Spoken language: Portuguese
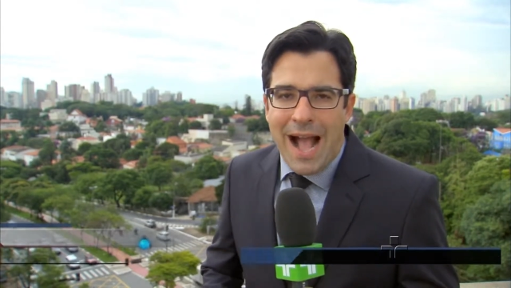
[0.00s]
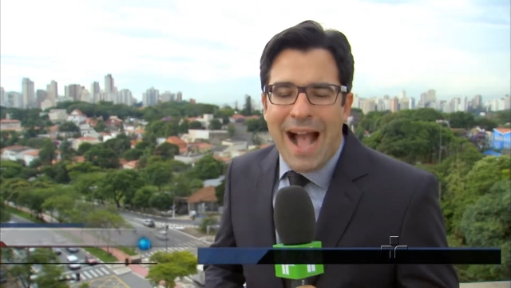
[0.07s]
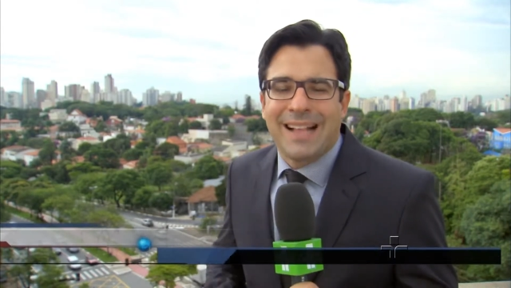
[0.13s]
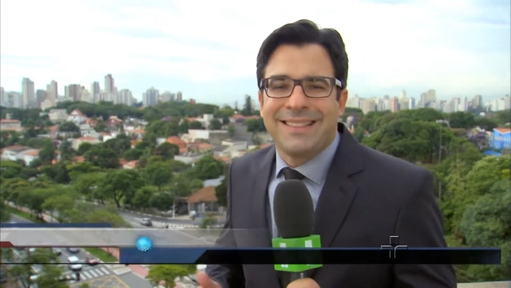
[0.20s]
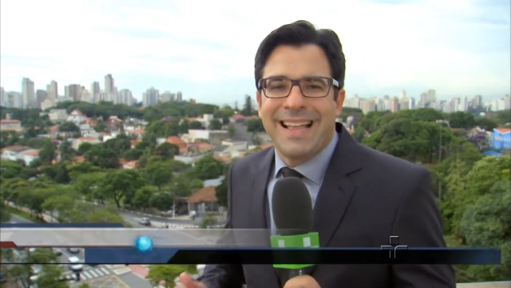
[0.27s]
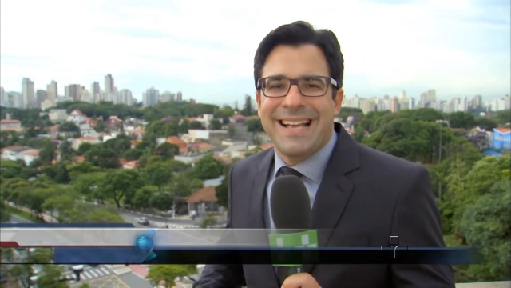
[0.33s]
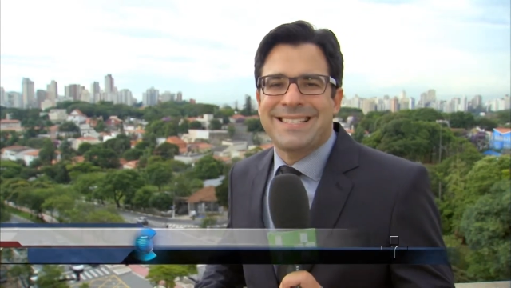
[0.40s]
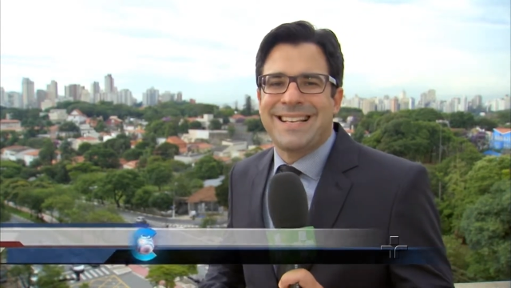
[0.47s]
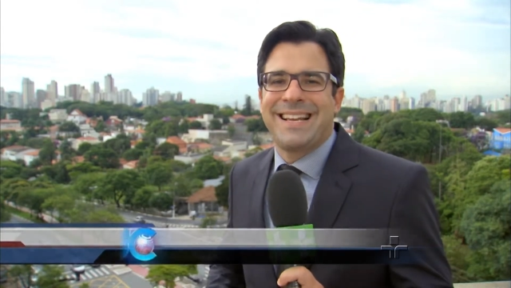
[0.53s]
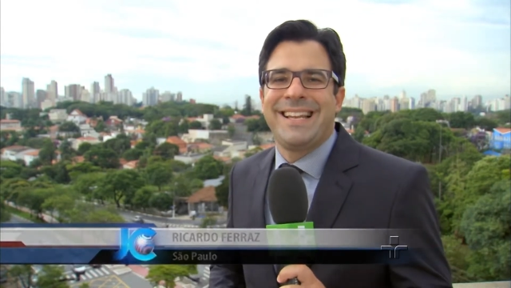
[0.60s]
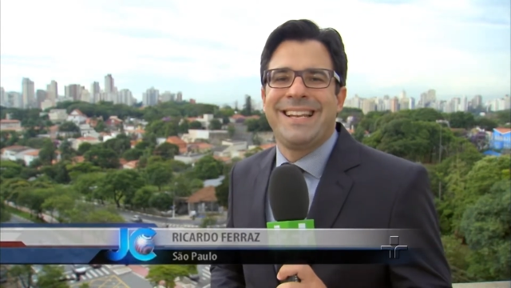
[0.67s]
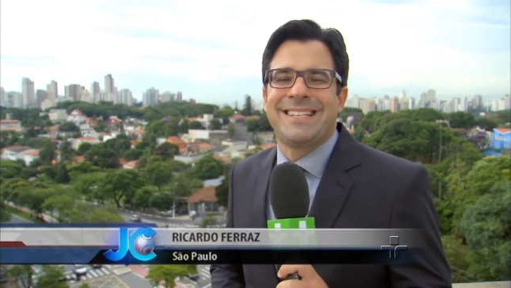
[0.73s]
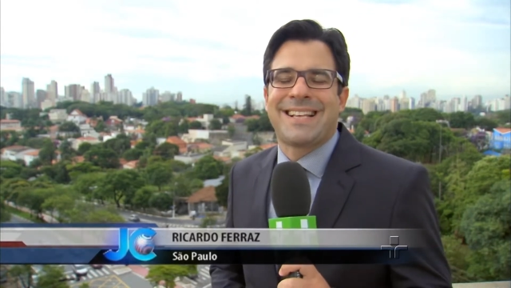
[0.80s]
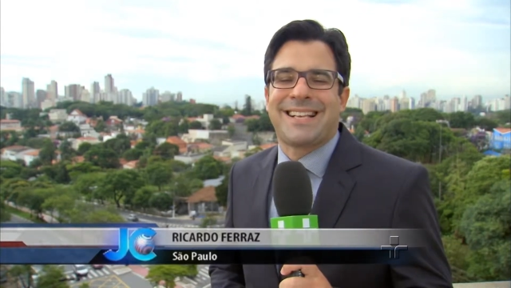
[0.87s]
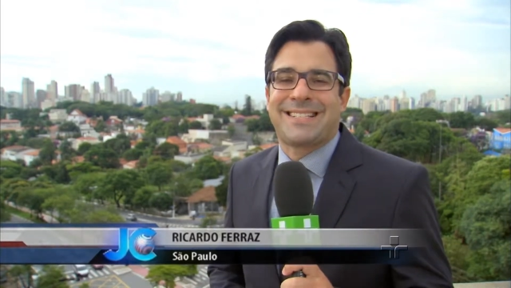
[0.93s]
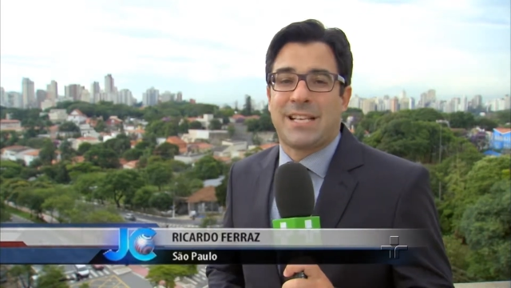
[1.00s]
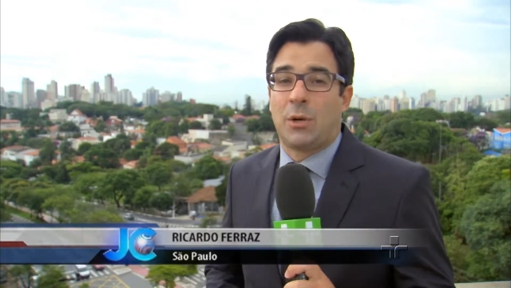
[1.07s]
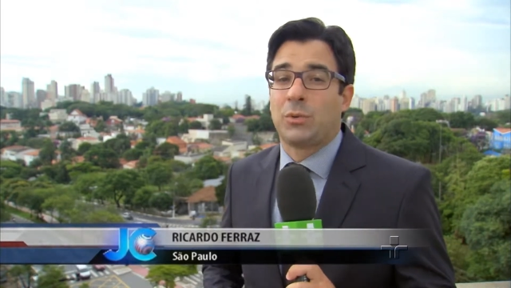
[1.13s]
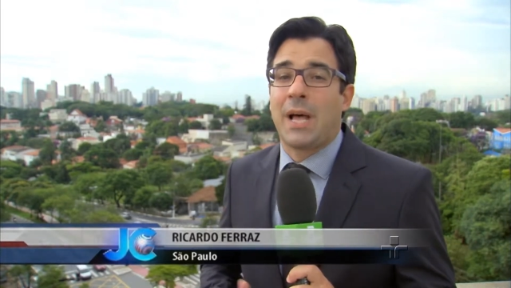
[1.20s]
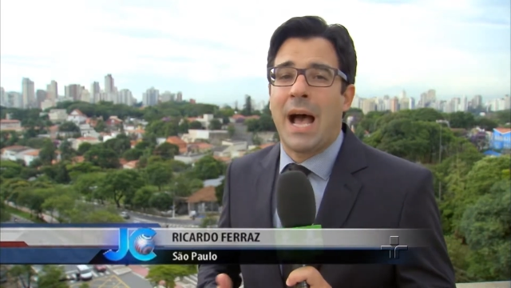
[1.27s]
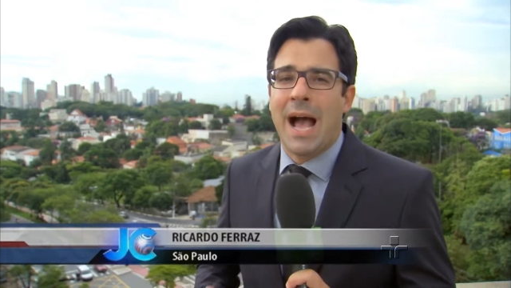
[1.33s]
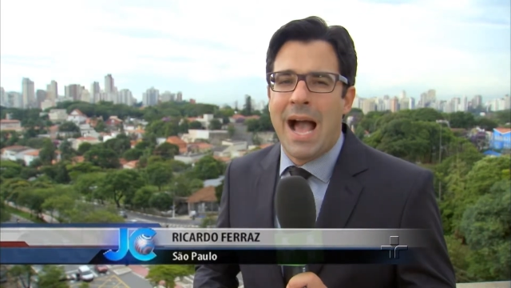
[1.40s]
a dessalinização
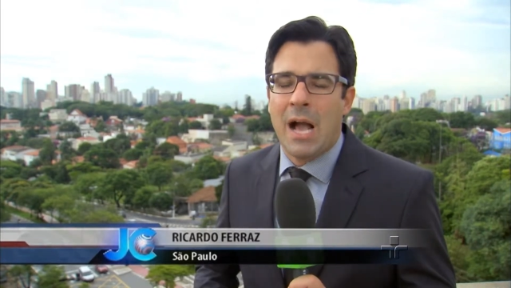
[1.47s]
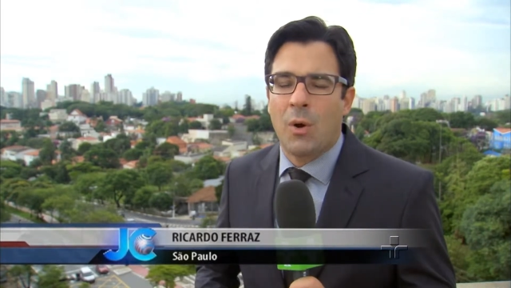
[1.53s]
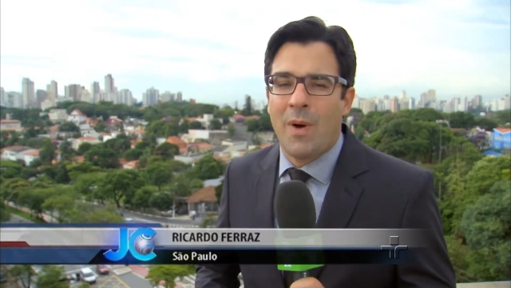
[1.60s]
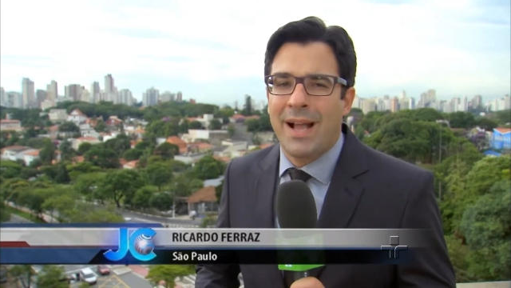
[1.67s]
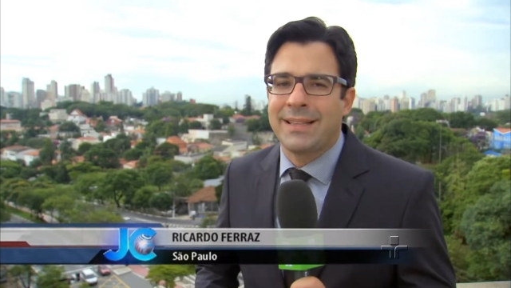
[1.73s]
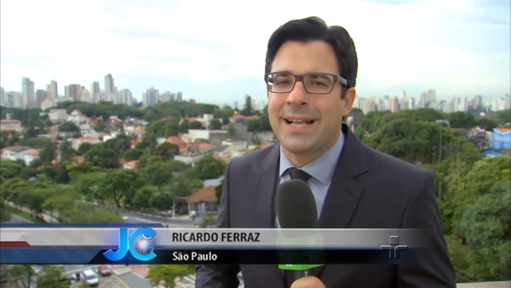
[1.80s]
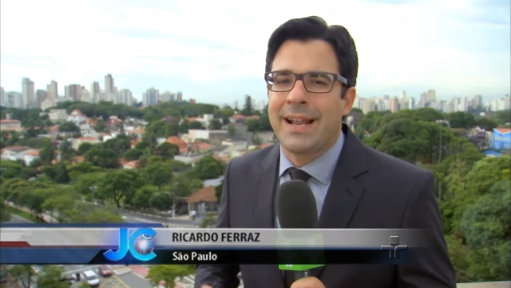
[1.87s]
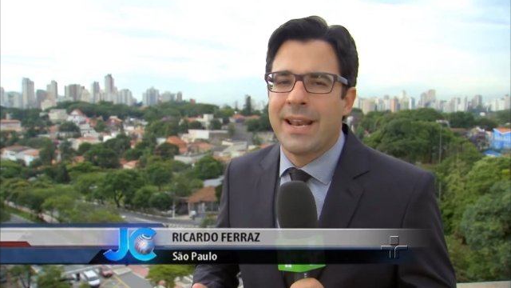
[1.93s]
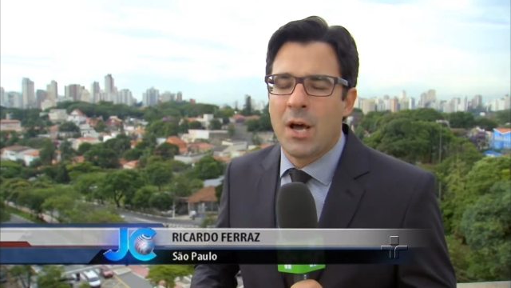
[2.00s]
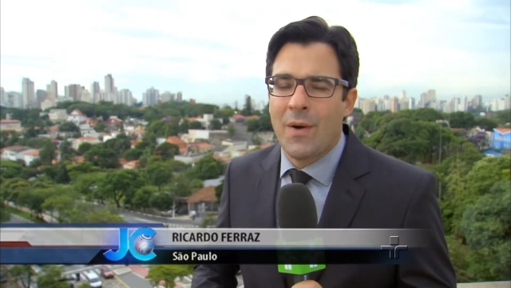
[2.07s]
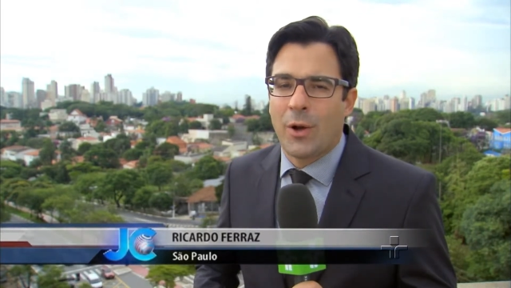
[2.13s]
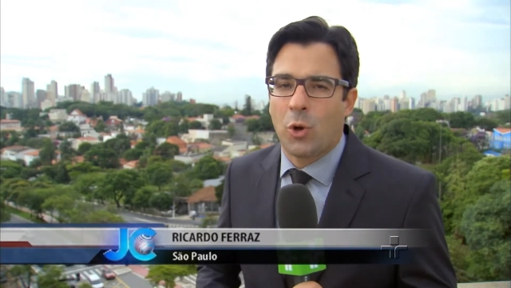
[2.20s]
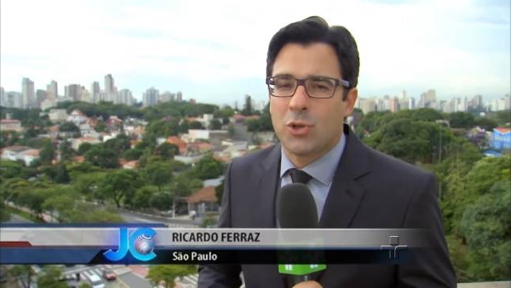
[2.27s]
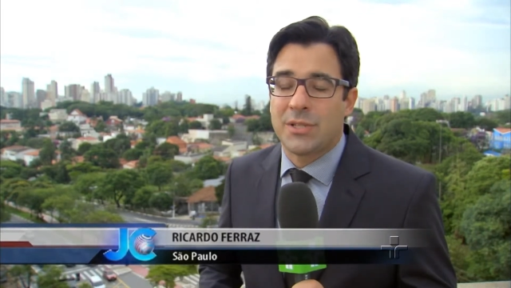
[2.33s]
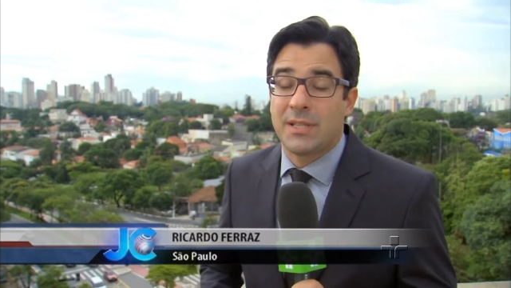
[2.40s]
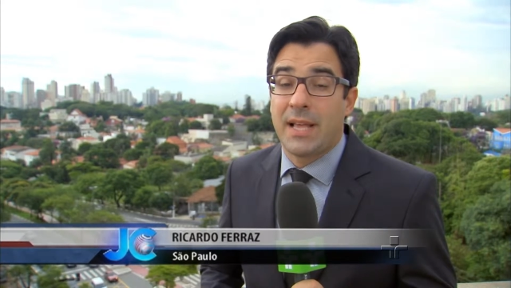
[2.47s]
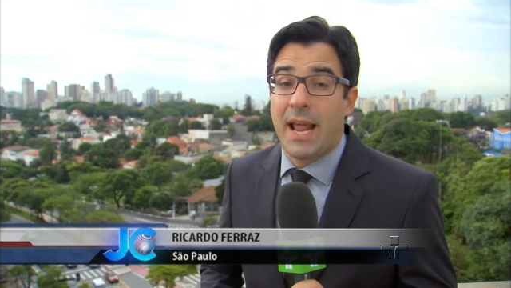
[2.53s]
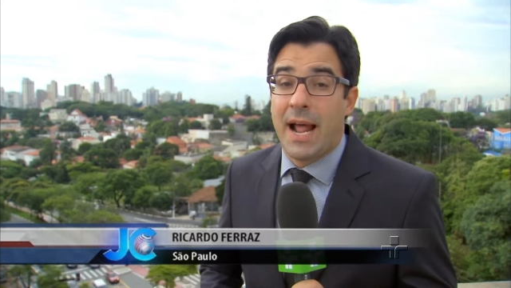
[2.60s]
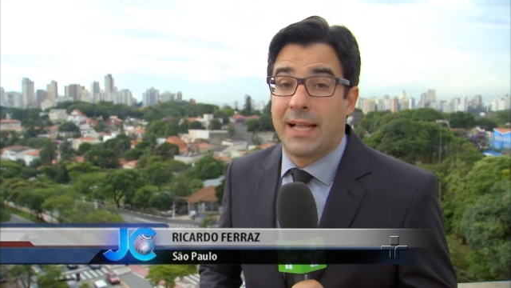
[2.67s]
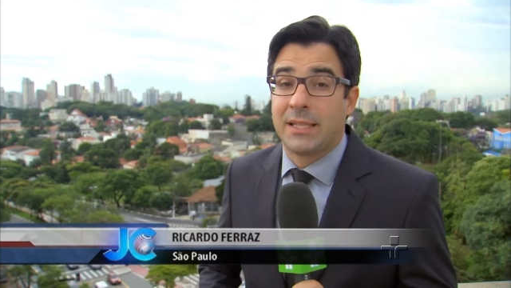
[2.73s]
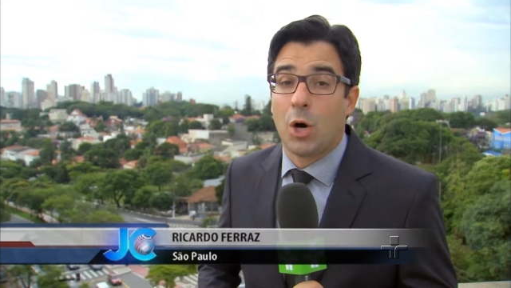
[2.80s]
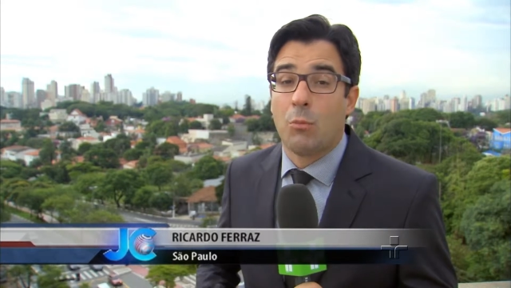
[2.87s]
da água ainda não é
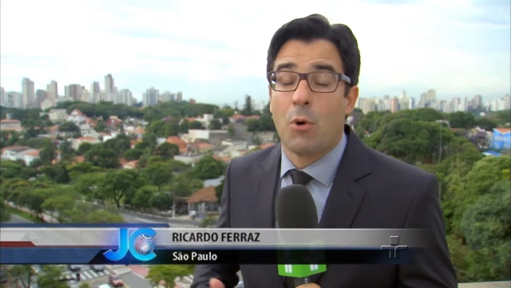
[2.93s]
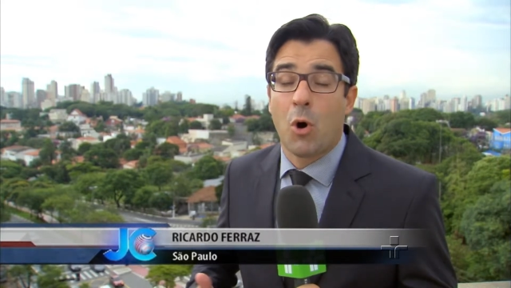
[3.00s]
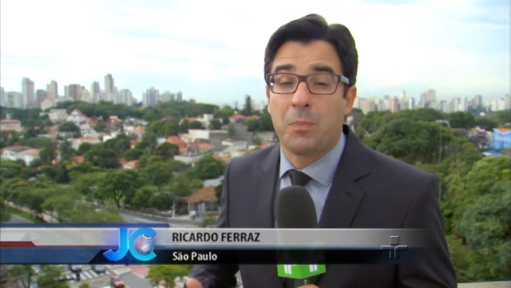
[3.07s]
considerada uma